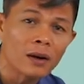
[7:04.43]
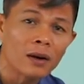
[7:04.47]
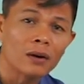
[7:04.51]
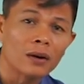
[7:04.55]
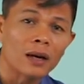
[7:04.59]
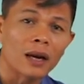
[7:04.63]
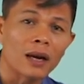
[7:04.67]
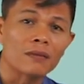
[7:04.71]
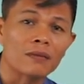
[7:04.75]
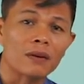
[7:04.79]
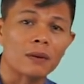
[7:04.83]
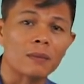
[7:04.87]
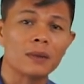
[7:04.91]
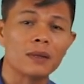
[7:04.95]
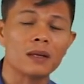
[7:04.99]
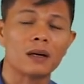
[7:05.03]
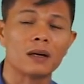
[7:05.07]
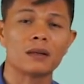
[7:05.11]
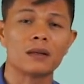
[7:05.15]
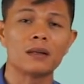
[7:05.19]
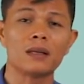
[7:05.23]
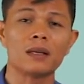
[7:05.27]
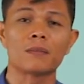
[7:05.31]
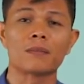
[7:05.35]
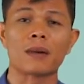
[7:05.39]
Ok, và bây
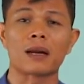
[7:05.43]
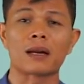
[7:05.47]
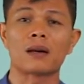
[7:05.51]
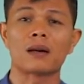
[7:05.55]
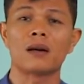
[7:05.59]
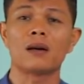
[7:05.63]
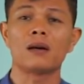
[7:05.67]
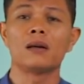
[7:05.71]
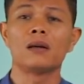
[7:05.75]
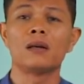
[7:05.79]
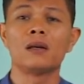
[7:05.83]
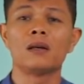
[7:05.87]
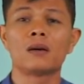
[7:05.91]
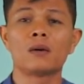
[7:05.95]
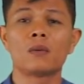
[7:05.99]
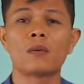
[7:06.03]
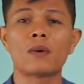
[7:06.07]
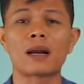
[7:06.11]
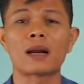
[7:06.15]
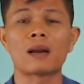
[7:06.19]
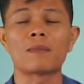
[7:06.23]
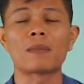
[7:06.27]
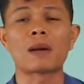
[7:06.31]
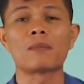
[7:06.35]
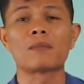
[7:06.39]
giờ dĩ nhiên bạn đó
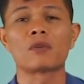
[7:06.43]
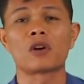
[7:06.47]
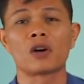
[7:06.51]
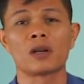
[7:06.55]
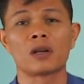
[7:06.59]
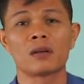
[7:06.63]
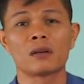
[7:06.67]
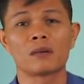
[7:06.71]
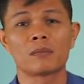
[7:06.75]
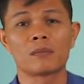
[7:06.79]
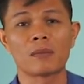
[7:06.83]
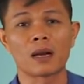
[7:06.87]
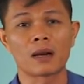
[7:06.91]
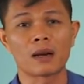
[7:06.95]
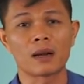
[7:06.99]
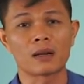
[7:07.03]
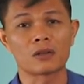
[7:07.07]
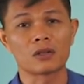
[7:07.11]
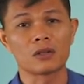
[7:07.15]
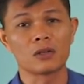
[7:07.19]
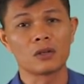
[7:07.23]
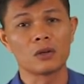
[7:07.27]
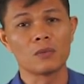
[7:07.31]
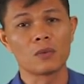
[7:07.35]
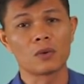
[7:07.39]
qua 5 năm rồi, bạn
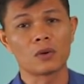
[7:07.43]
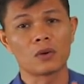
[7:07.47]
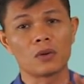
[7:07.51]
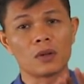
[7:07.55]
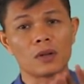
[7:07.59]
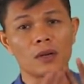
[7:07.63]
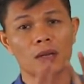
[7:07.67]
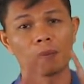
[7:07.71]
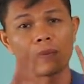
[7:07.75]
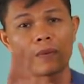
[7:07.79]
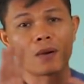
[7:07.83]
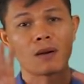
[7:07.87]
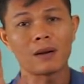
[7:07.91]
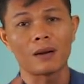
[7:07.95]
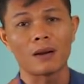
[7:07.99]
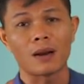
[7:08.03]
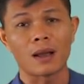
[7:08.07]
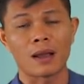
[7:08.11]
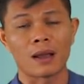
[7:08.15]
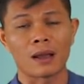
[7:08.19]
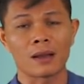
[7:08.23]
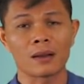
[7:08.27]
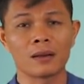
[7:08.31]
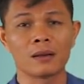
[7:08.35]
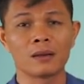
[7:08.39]
đang sở hữu một cái doanh nghiệp Hoa
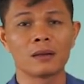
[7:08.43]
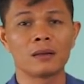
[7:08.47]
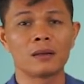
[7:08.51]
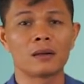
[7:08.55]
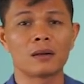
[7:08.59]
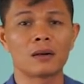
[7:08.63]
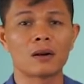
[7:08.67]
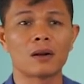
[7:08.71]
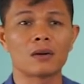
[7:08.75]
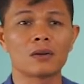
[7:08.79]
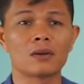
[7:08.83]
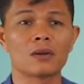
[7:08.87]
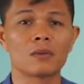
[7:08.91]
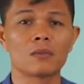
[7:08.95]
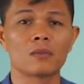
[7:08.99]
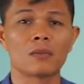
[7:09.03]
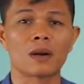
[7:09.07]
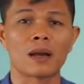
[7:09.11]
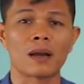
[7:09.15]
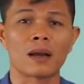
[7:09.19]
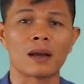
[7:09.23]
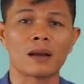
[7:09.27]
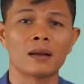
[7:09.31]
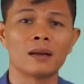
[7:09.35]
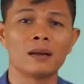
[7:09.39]
Lan. Nói chung
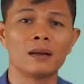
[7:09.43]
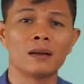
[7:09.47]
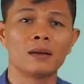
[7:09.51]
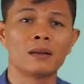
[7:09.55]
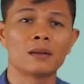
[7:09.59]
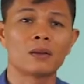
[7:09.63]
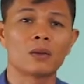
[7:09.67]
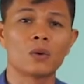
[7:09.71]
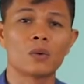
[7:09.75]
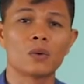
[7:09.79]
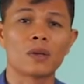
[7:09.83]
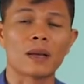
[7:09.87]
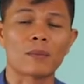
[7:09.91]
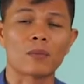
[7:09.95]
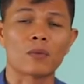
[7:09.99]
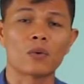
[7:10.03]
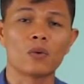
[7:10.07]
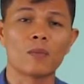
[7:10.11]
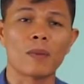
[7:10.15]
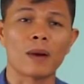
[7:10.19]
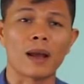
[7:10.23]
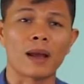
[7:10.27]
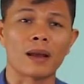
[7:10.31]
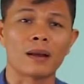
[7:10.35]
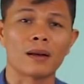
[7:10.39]
là thu nhập
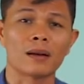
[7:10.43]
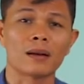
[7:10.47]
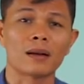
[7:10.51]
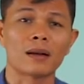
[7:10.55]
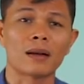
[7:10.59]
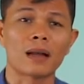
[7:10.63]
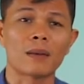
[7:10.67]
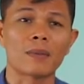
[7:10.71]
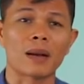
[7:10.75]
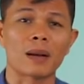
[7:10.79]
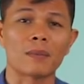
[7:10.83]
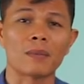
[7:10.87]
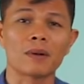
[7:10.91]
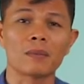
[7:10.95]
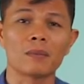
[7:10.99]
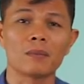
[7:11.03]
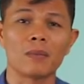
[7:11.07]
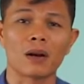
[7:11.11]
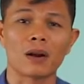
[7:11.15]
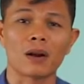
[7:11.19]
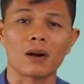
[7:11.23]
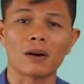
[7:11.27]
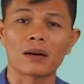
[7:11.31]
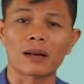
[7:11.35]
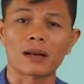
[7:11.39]
của bạn, các bạn biết
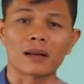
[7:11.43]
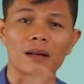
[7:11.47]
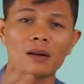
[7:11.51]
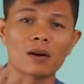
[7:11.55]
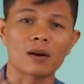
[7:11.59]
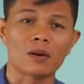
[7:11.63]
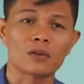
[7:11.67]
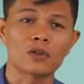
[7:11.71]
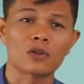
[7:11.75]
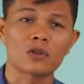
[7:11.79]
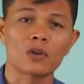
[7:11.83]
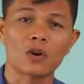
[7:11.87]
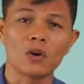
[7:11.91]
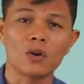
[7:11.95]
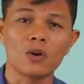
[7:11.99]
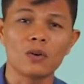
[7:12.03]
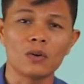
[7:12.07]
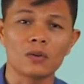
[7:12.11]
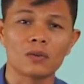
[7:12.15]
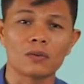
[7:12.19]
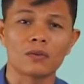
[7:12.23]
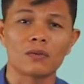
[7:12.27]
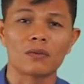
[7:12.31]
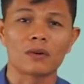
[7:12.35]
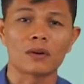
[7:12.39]
mình nói ra cái con
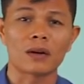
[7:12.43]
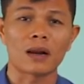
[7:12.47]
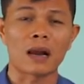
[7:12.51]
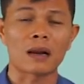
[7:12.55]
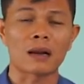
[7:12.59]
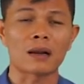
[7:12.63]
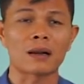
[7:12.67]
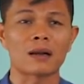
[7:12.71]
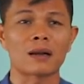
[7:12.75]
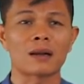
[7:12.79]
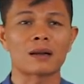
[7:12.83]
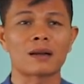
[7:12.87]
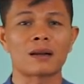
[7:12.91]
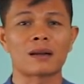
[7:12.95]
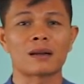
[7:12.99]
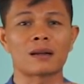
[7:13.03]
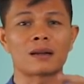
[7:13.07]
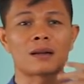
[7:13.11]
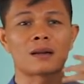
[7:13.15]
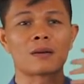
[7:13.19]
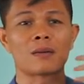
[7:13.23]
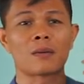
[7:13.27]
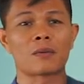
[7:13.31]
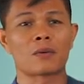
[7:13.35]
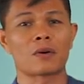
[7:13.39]
số, các
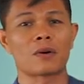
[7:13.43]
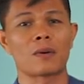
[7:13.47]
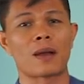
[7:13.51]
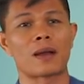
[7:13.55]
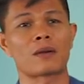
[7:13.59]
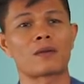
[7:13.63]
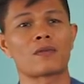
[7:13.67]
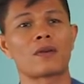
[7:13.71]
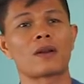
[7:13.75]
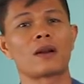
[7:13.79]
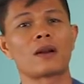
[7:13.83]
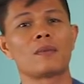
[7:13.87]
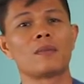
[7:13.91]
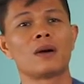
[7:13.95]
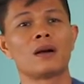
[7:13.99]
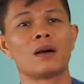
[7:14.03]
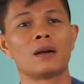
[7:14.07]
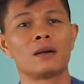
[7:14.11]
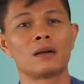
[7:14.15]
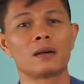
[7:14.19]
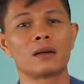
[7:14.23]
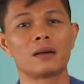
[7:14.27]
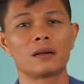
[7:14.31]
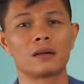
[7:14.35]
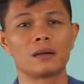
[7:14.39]
bạn phải làm
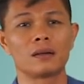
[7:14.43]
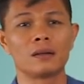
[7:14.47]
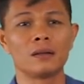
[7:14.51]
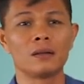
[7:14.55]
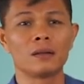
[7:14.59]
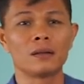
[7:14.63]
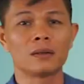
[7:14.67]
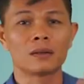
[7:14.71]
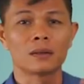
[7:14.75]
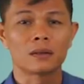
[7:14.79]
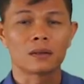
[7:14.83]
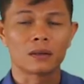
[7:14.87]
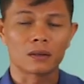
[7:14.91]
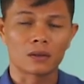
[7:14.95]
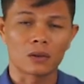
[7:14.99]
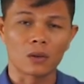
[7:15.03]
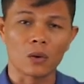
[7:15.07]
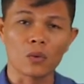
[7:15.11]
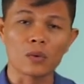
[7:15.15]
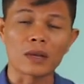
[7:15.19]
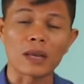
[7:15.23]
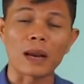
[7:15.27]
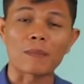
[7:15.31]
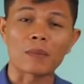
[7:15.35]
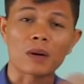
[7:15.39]
ơn.
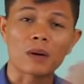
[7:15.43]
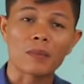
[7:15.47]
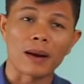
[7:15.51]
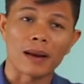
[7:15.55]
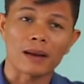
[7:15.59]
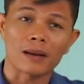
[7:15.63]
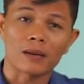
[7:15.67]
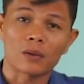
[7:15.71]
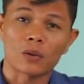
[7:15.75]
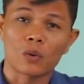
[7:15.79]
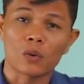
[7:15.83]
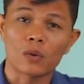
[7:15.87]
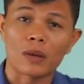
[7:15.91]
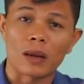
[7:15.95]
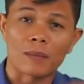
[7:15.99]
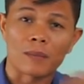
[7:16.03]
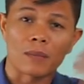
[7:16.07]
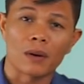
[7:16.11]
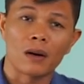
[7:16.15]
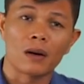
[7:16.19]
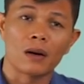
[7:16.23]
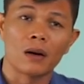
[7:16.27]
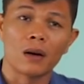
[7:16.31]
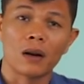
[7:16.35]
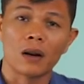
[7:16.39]
Thu nhập các bạn, thu nhập
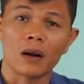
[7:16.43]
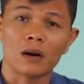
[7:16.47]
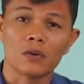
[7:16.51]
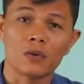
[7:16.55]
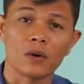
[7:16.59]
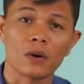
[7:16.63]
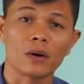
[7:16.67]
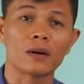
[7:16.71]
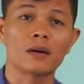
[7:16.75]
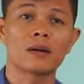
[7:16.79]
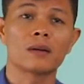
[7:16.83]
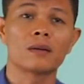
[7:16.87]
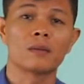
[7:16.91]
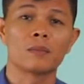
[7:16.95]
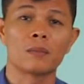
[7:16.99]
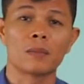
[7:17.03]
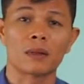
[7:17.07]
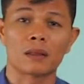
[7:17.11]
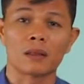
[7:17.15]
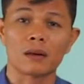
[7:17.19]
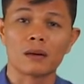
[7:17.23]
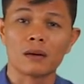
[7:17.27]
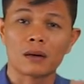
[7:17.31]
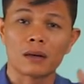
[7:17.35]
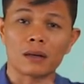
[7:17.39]
á, lợi nhuận á, mà
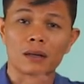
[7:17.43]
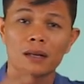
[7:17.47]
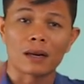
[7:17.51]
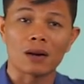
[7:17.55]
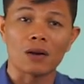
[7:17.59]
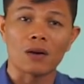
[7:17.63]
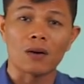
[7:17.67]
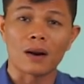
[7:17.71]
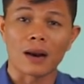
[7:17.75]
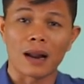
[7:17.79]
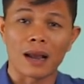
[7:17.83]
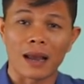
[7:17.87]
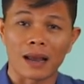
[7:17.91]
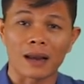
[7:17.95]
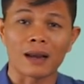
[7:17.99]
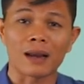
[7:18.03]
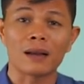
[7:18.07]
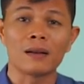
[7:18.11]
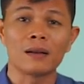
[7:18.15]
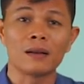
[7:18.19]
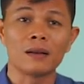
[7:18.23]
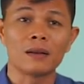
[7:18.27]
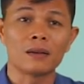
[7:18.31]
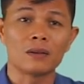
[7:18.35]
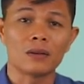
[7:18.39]
từ kinh doanh Hoa Lan á,
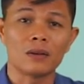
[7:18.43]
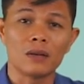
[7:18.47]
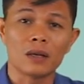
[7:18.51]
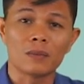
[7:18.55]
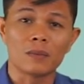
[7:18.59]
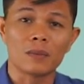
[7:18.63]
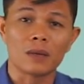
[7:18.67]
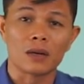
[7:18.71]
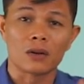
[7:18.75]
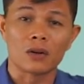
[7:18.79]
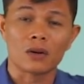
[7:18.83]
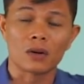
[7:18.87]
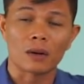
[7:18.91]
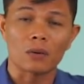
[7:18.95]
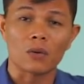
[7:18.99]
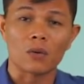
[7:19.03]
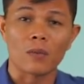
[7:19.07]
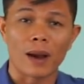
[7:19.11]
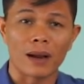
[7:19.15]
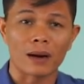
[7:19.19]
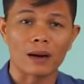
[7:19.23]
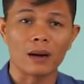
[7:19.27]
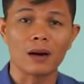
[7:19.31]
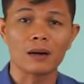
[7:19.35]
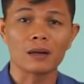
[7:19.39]
nhưng bây giờ doanh nghiệp của
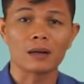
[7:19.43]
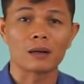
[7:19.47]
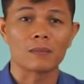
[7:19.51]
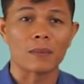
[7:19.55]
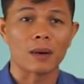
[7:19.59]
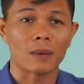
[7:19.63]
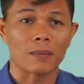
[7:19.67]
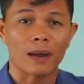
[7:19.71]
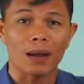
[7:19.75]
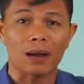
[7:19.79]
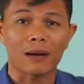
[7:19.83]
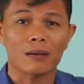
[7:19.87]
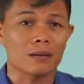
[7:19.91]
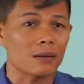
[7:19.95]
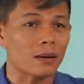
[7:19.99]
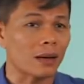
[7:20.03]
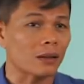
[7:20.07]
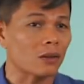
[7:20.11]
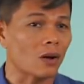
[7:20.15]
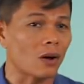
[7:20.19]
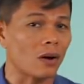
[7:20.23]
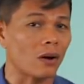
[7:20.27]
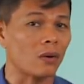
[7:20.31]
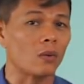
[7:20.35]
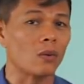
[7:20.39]
bạn lớn rồi, bạn bán cả
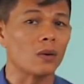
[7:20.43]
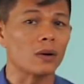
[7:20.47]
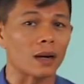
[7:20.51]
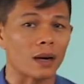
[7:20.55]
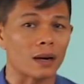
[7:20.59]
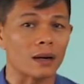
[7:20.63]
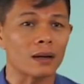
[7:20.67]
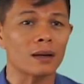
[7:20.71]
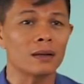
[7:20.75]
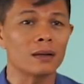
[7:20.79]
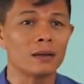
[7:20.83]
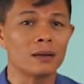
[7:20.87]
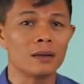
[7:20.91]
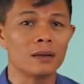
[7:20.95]
toàn quốc lận á,